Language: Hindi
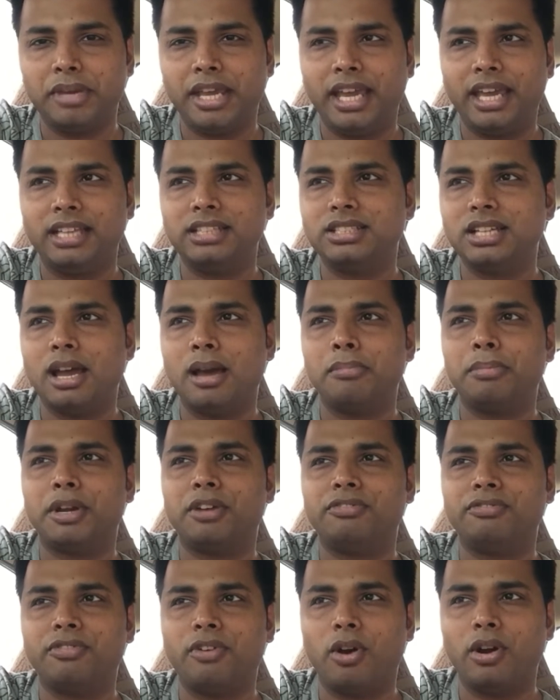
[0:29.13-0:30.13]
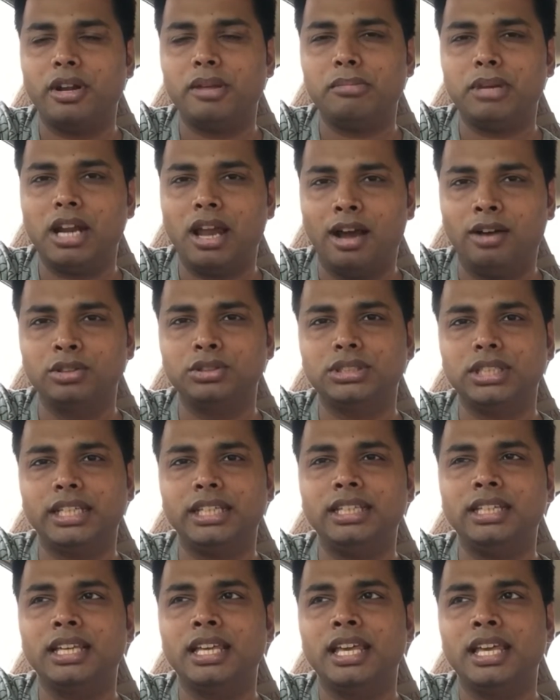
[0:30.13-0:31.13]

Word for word: में है जहां पर अफोर्डेबल हाउसिंग